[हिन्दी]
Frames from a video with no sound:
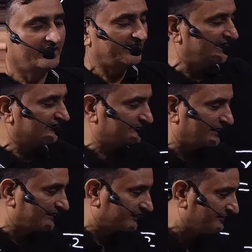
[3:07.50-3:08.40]

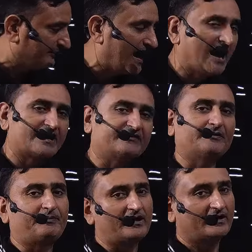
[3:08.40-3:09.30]
एक्सप्लेनेशन पे आने से
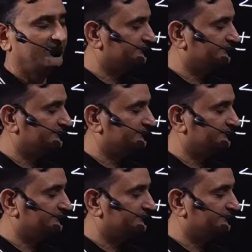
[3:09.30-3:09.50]
पहले